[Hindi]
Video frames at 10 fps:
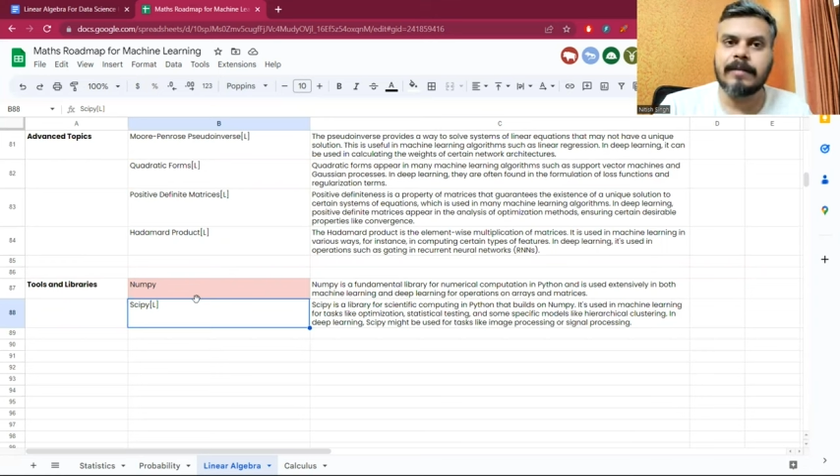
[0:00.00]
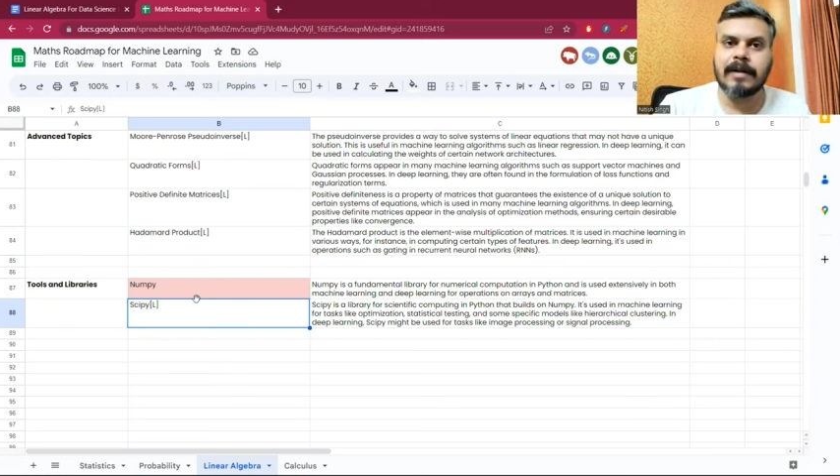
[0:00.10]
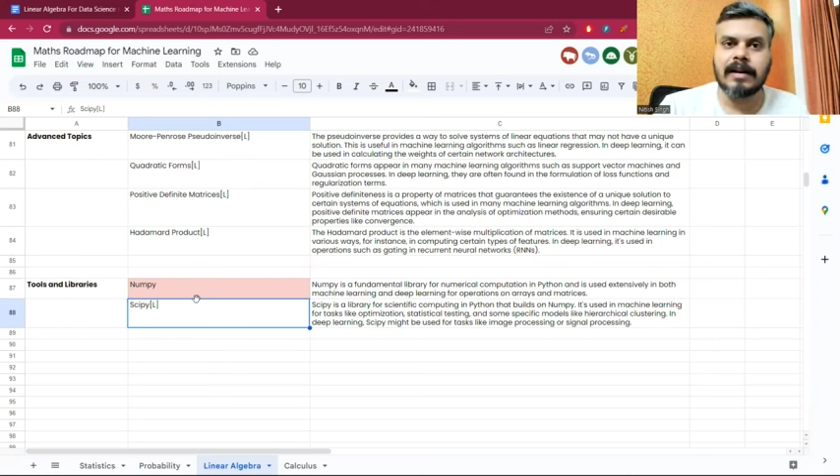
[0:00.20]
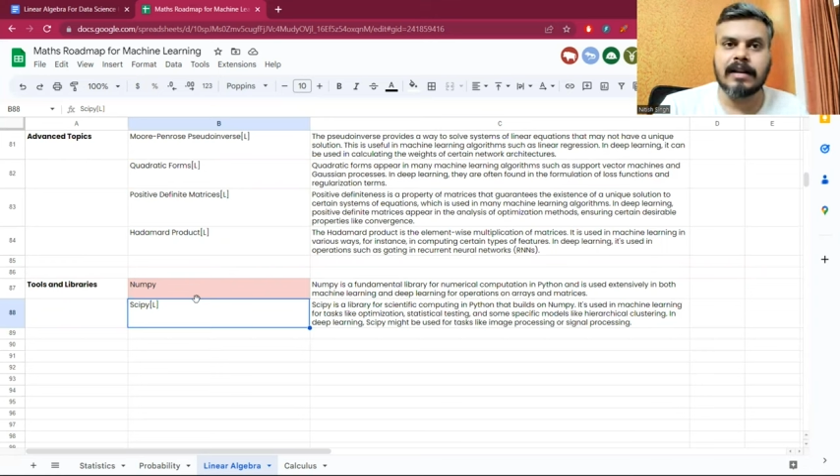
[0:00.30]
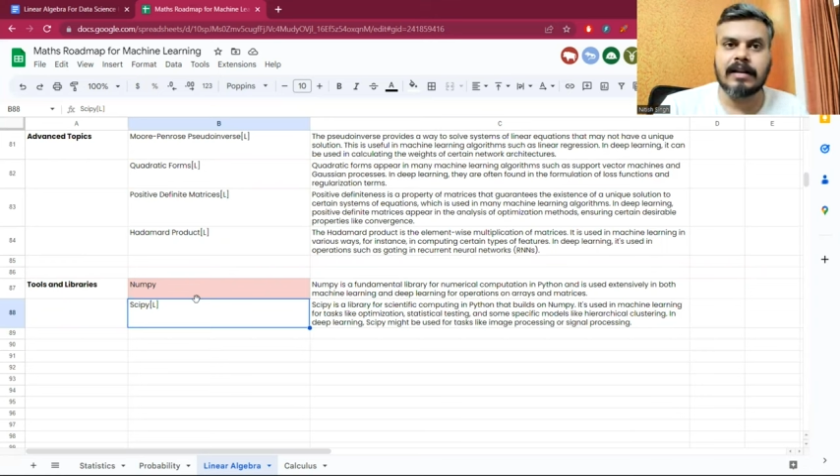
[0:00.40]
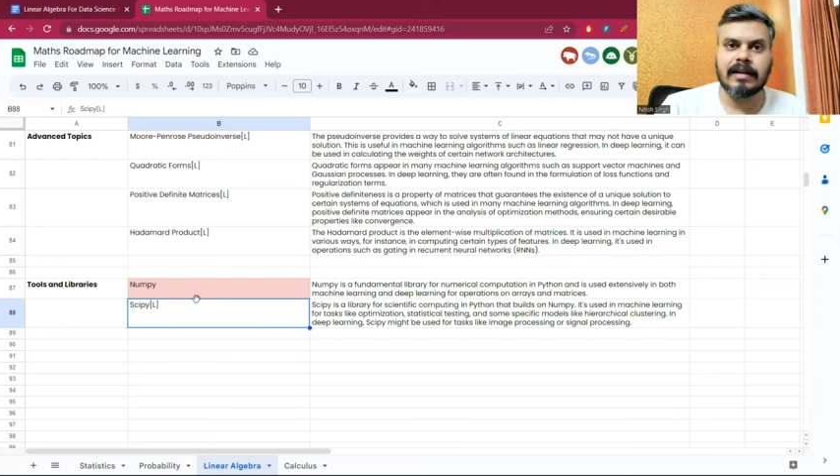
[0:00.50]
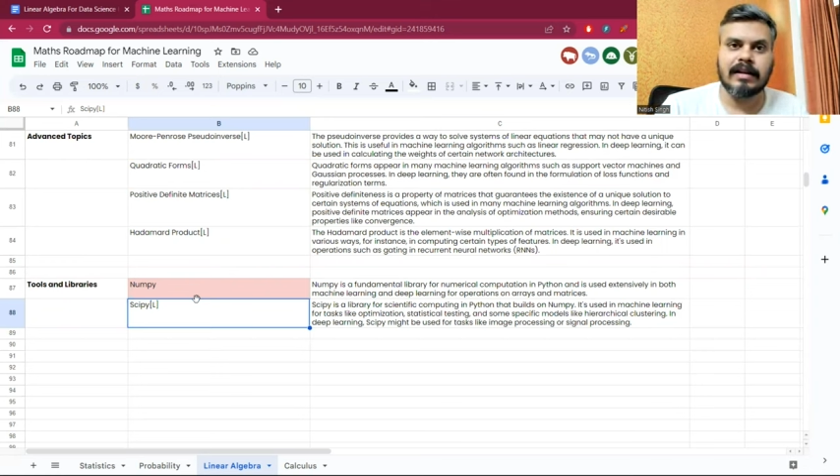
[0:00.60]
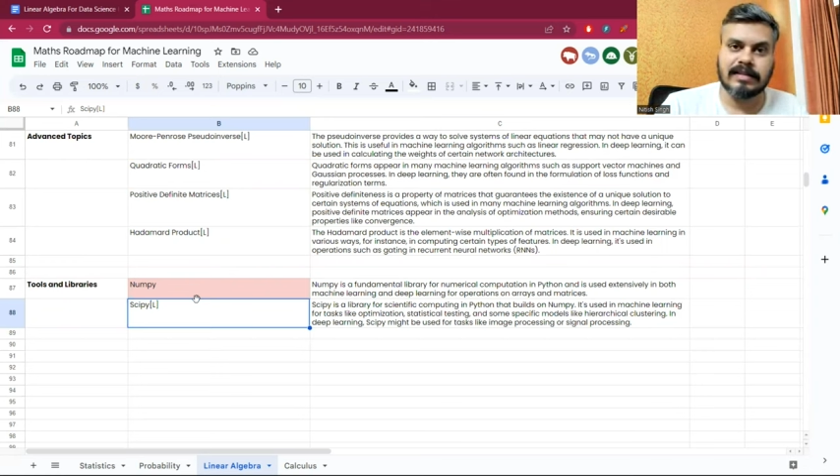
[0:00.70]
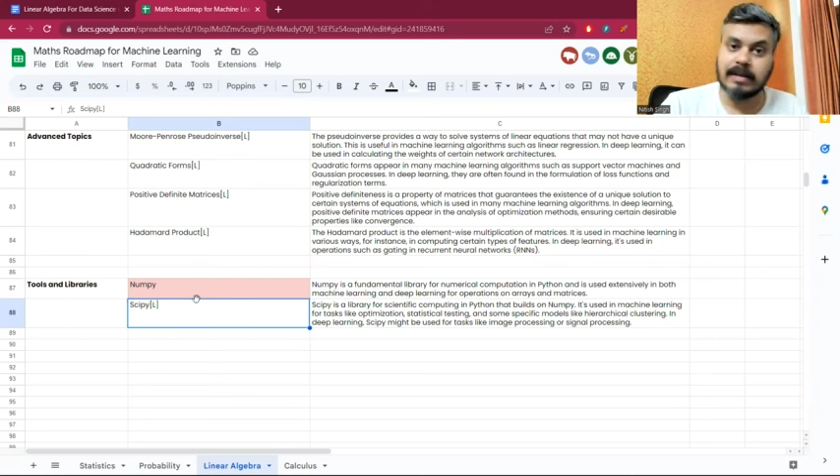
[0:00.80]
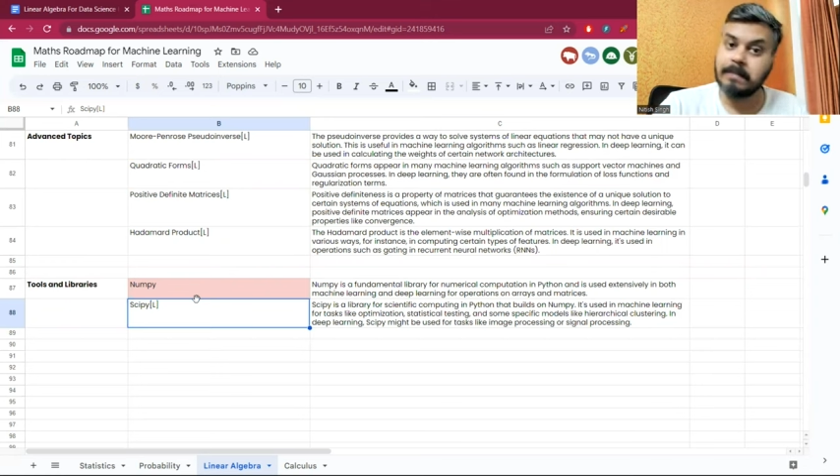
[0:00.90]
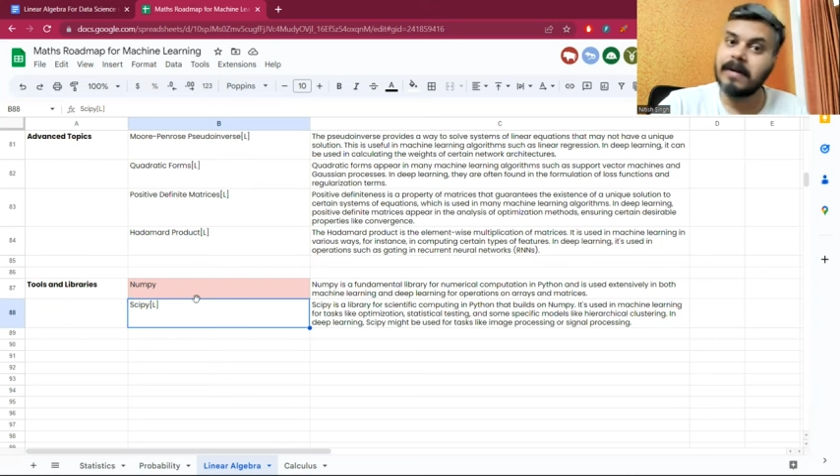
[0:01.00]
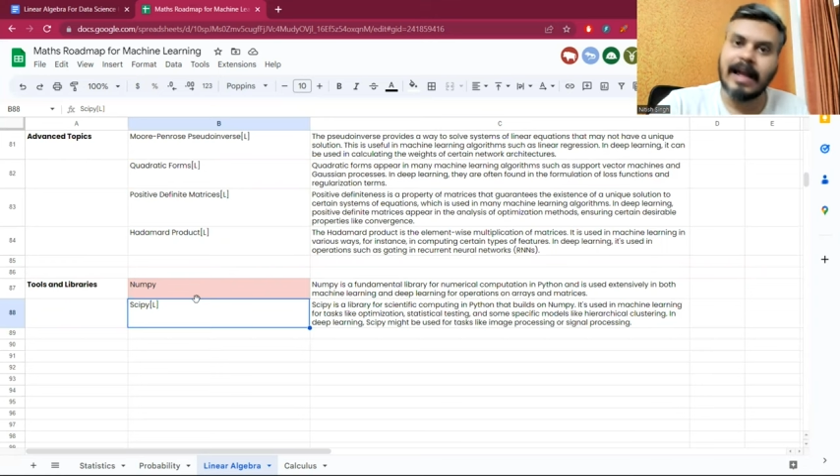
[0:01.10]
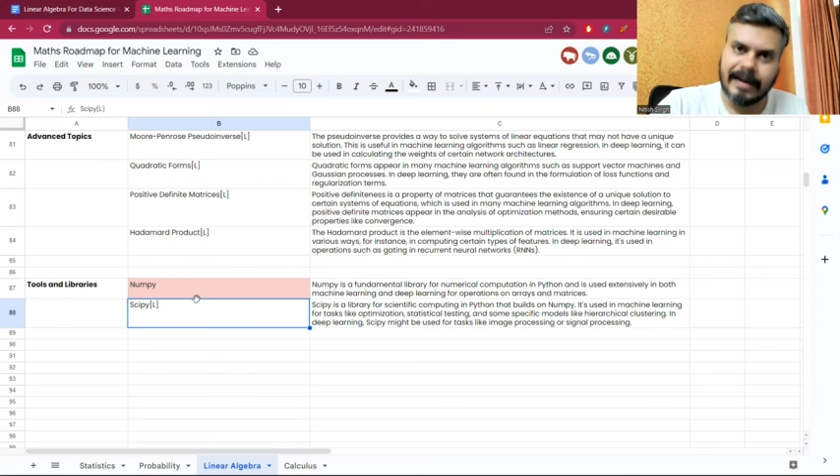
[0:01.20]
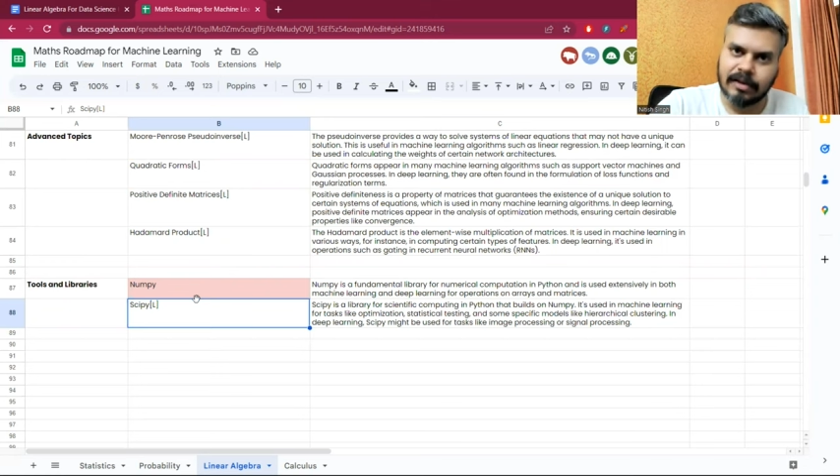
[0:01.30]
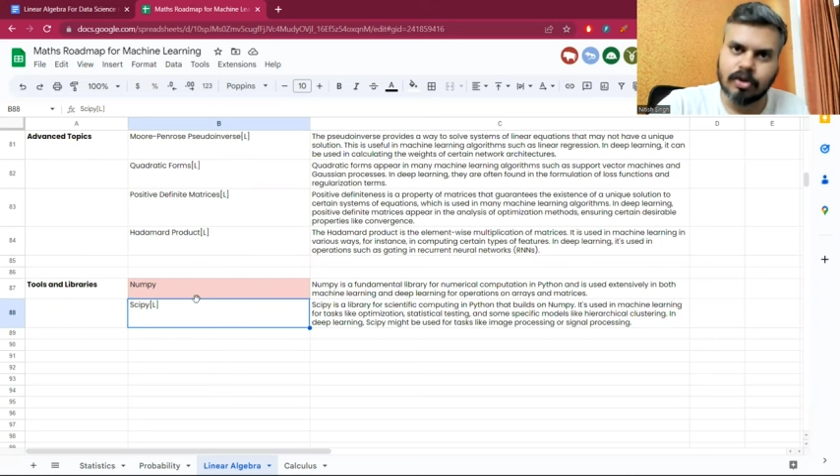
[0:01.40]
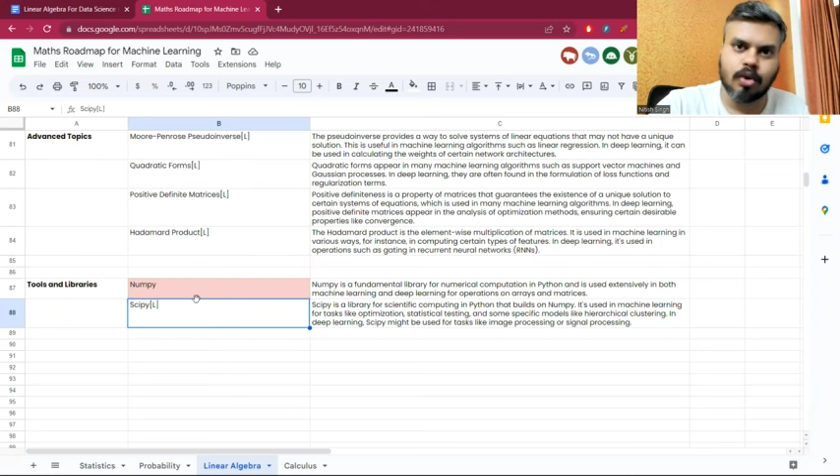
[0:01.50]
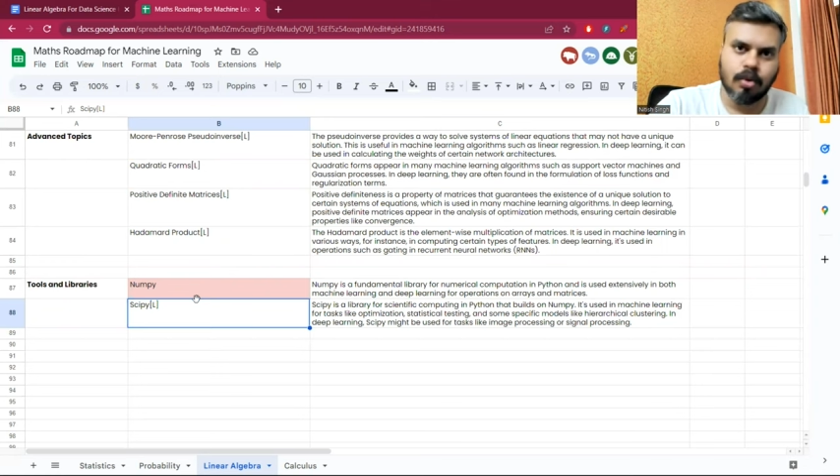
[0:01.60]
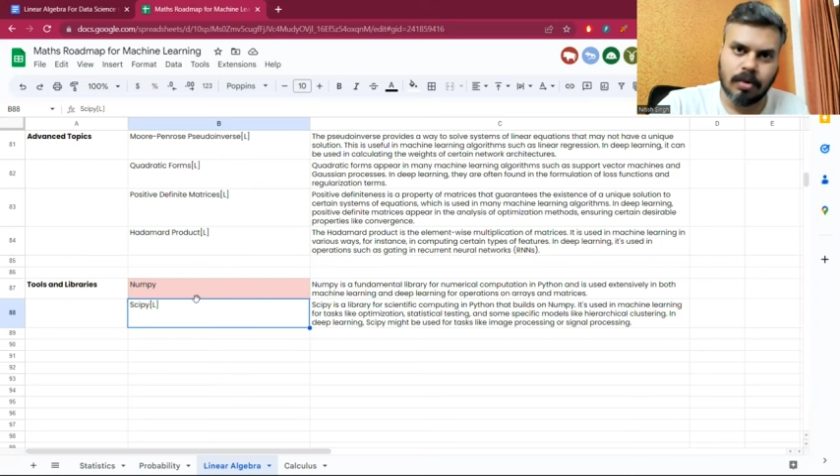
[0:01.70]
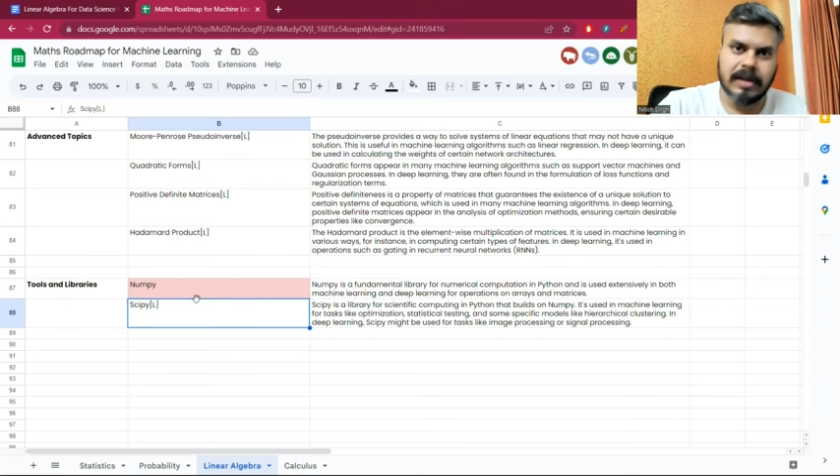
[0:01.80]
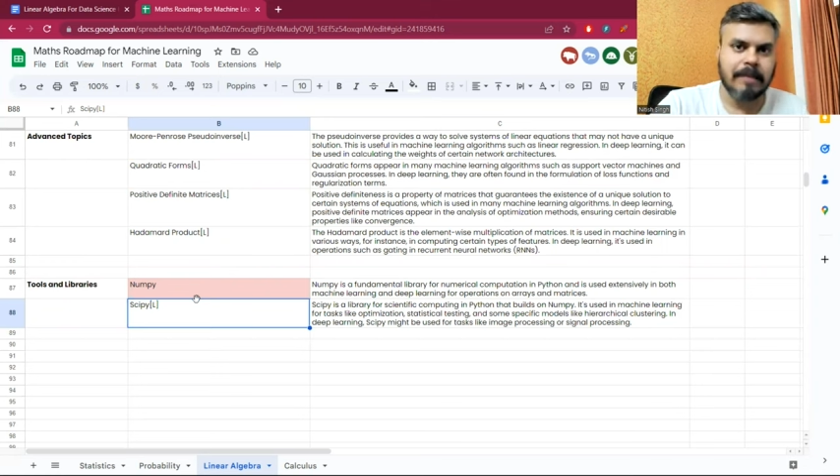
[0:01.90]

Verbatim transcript: learning is applied through